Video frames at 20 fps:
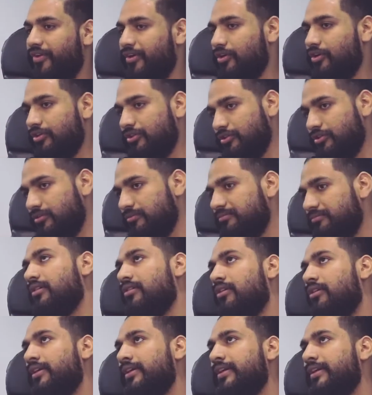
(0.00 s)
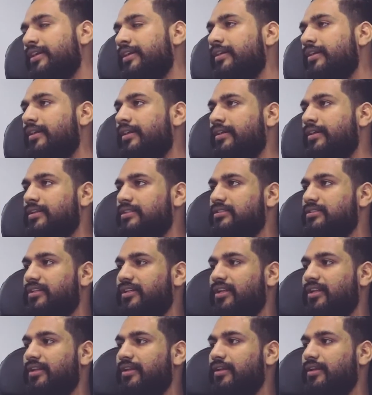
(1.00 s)
फीड डॉट कॉम कॉन्टेंट
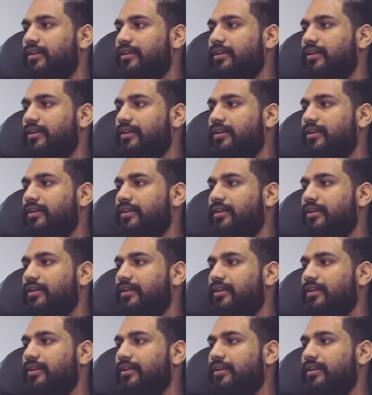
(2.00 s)
इंडस्ट्री